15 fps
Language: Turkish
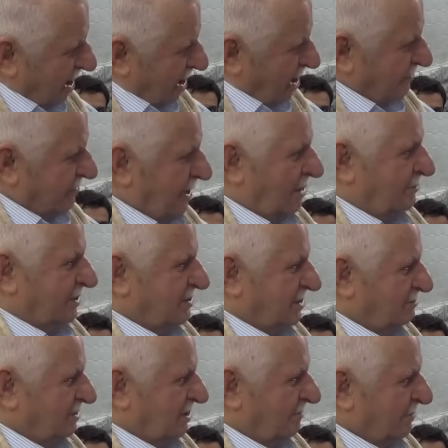de anlayamadın
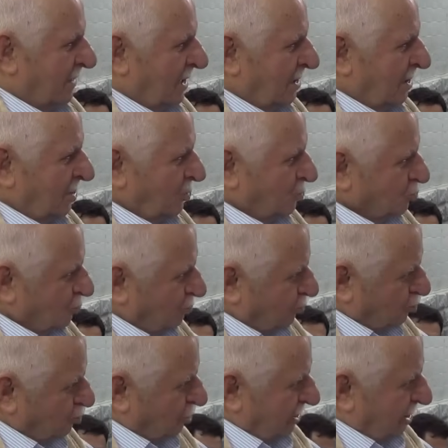mı? Şu
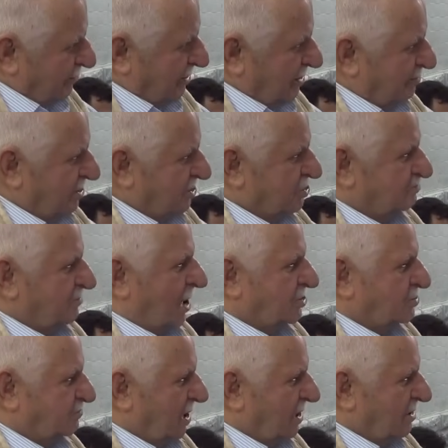buzdolabını bir içip aç
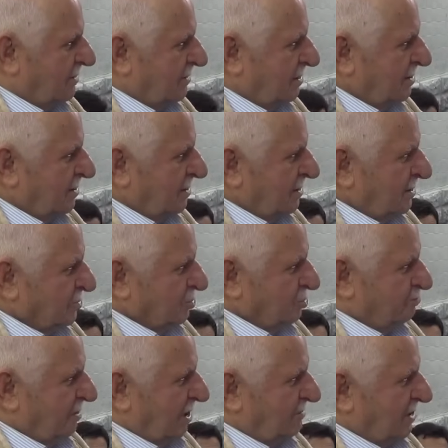bak. Süt
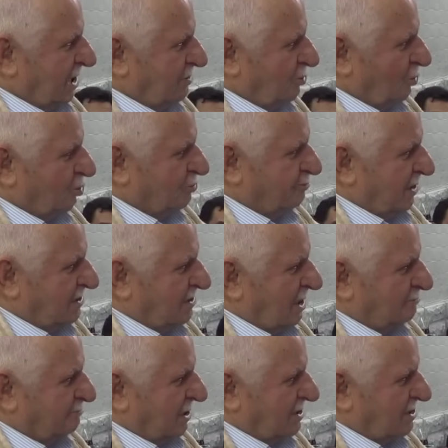benden, yoğurt
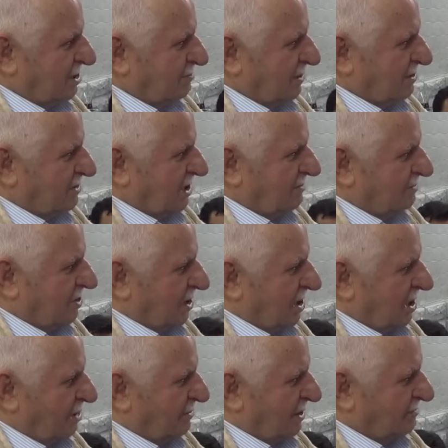benden, peynir benden,
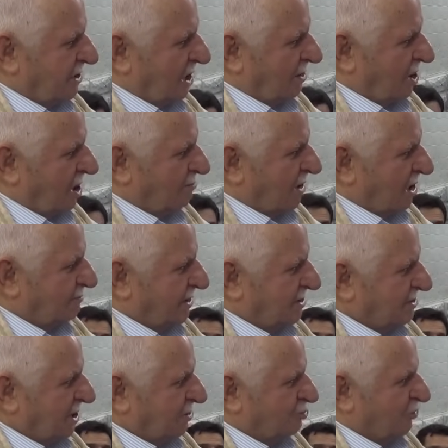tereyağı benden, kaymak
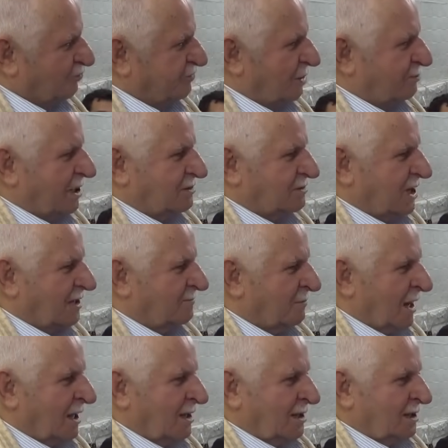benden, köfte benden.
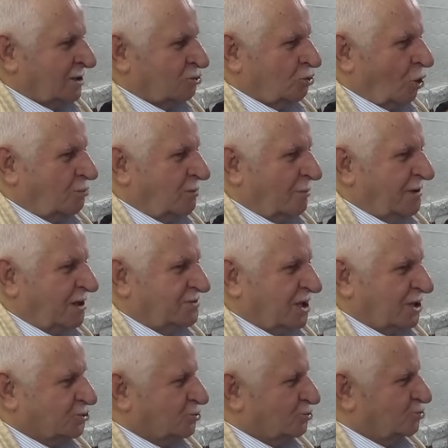Dolma
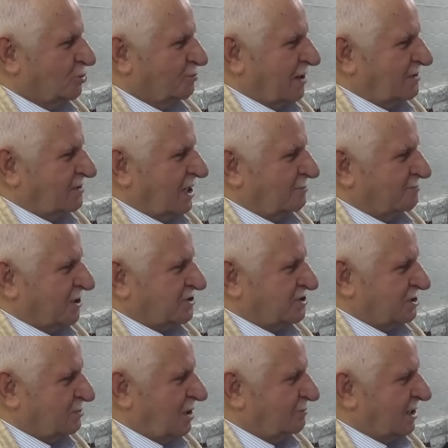benden, sucuk benden,
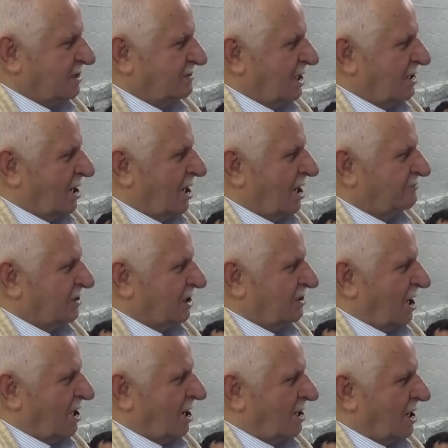pastırma benden, ayağındaki
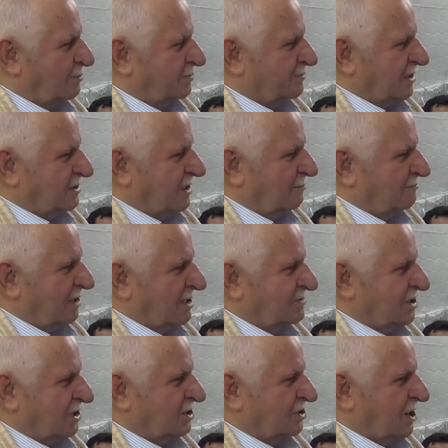ayakkabı benden,
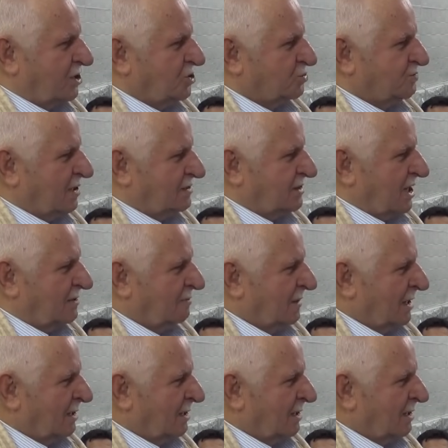belindeki kayış benden.